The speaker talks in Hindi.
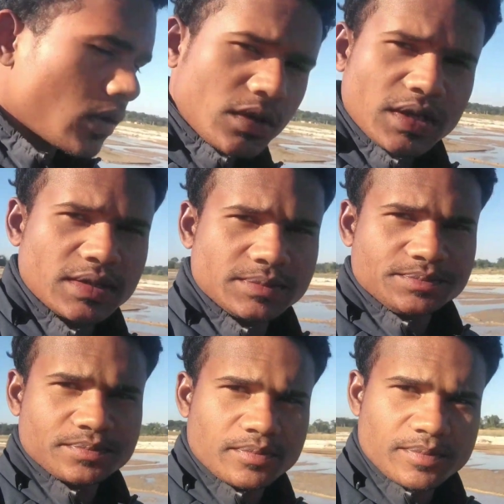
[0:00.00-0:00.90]
और ये
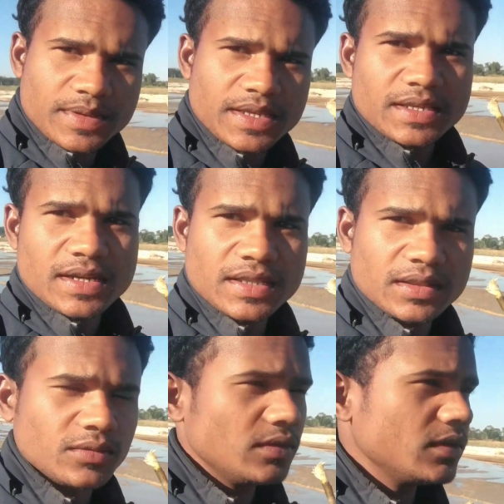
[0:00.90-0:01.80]
मैं ये रहा
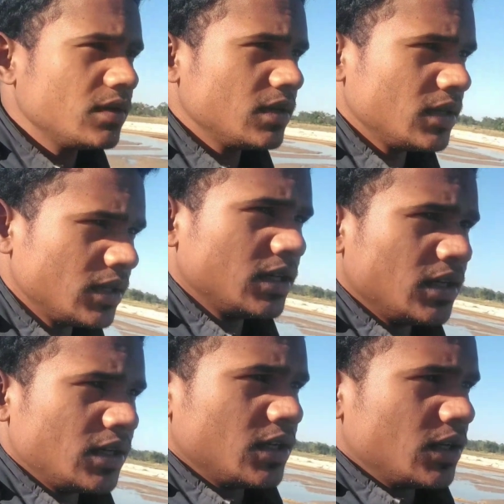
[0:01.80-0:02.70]
दतुन
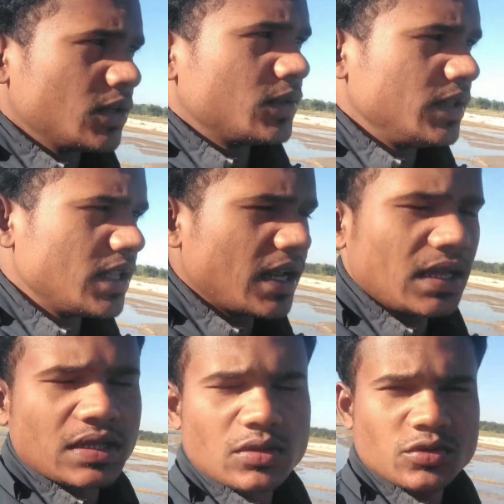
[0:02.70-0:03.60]
तो इधर
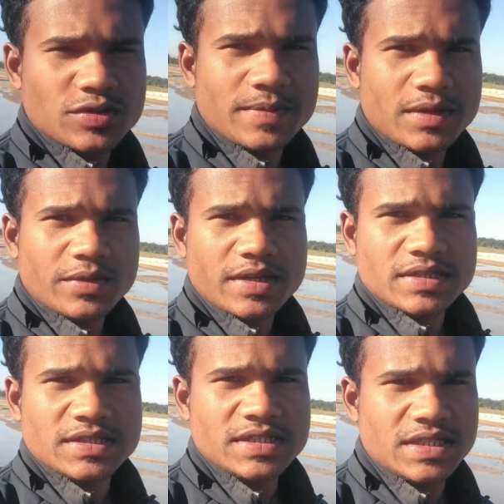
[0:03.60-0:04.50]
आया था तो कुछ मेरे को एक
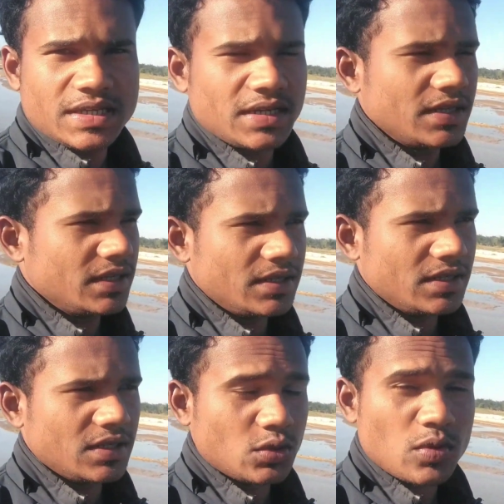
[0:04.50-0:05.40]
चीज़ दिखा
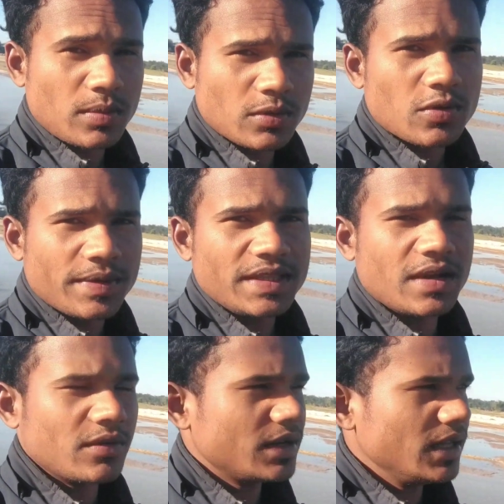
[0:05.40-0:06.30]
तो आप लोग को मैं
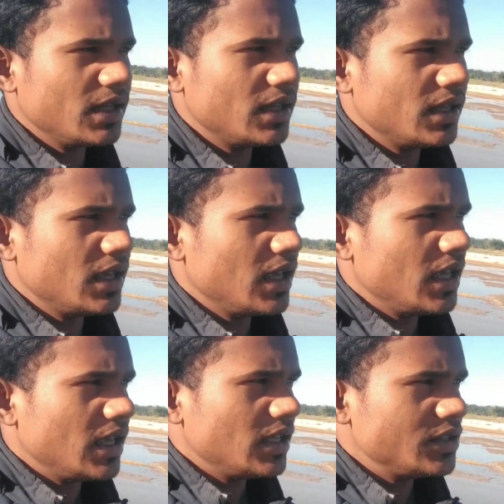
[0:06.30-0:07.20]
दिखाऊंगा ठीक है
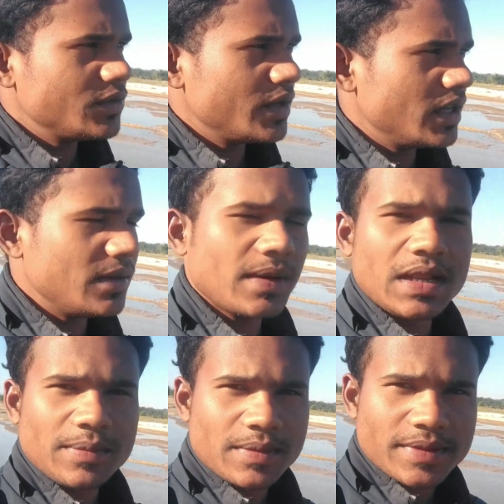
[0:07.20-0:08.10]
जो है
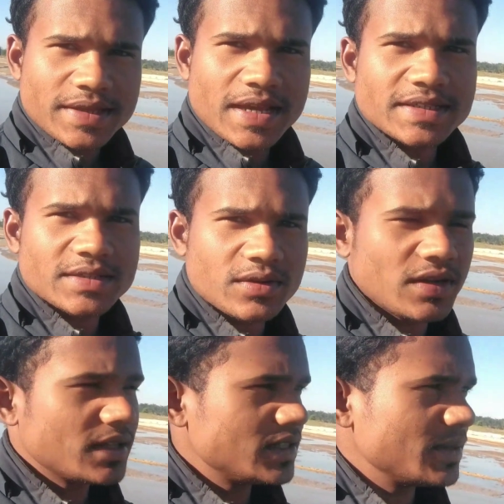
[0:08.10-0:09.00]
हिमालय पर्वत यहाँ से थोड़ा
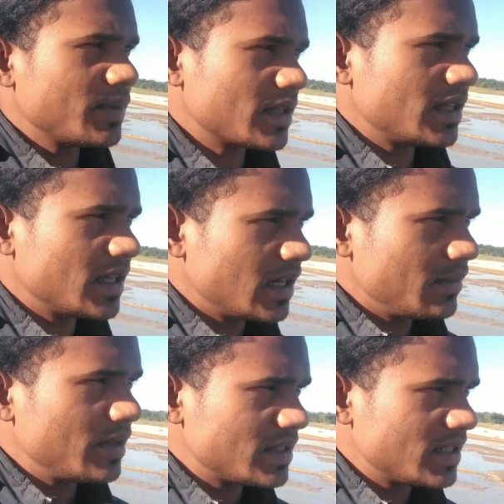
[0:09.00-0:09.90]
नज़दीक पड़ता है
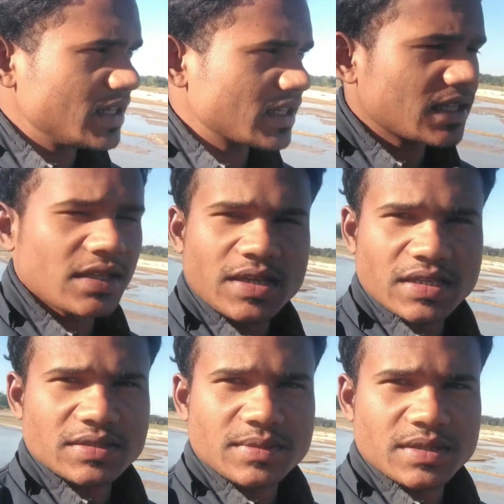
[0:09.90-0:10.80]
दिखने में नज़दीक लगता है
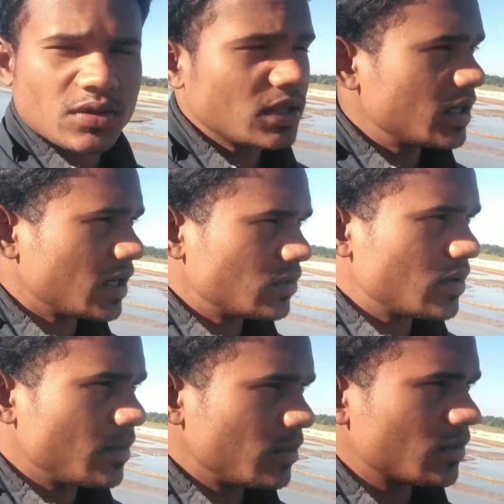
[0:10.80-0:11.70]
यहाँ से मैं थोड़ा दिखा
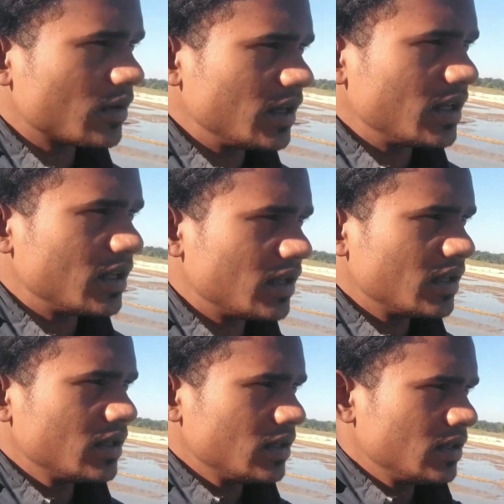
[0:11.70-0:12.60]
दूंगा आप लोग को ठीक है ना
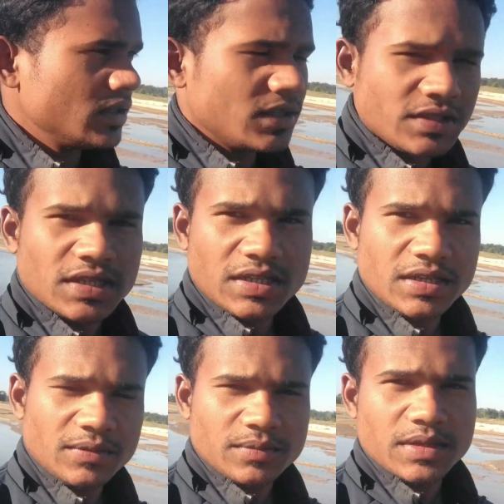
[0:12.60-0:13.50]

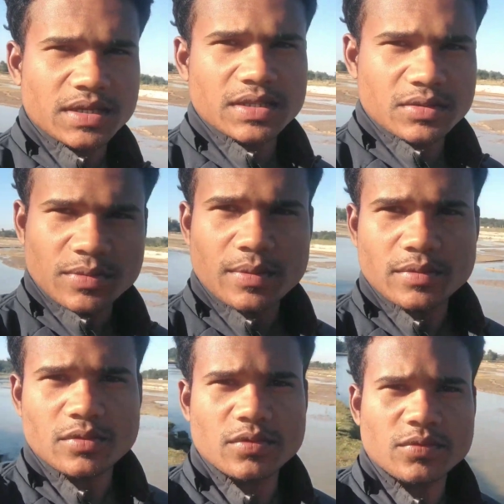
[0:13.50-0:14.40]
चलिए दिखा देता हूँ मैं आप
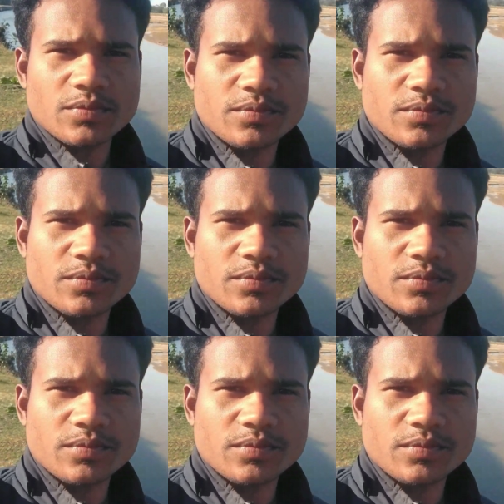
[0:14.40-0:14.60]
लोग को